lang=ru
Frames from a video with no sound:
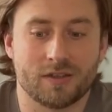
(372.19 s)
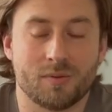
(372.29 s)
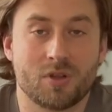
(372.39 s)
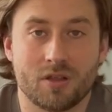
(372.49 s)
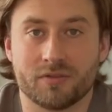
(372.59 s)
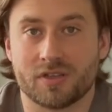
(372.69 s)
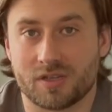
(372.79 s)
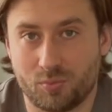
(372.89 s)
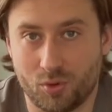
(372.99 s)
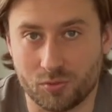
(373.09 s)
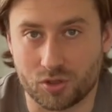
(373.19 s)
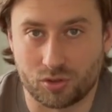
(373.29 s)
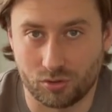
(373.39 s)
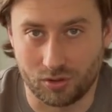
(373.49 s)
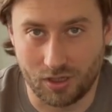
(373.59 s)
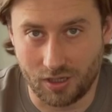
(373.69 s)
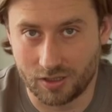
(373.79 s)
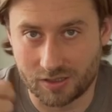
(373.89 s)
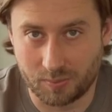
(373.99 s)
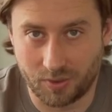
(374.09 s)
Нам главное запомнить, что
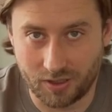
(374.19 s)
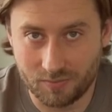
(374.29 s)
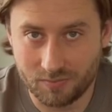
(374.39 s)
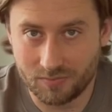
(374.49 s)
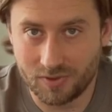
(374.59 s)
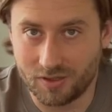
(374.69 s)
аспарам